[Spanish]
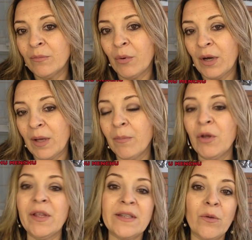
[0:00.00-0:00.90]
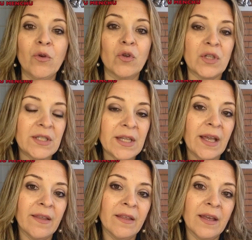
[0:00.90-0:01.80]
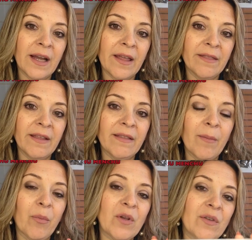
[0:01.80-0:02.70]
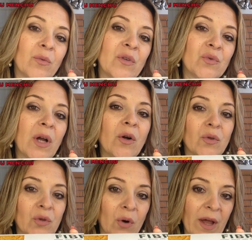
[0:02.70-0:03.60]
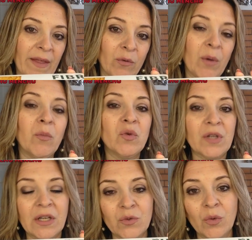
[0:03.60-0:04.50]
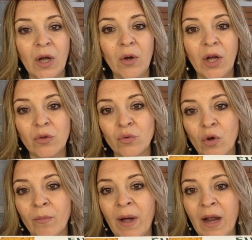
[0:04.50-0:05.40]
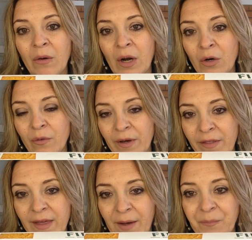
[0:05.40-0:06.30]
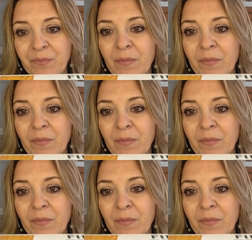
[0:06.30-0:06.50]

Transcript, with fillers: por ejemplo, el desayuno 6 galletitas, pues es una azúcar controlada, no es mucho azúcar lo que tú tomas a lo largo del día,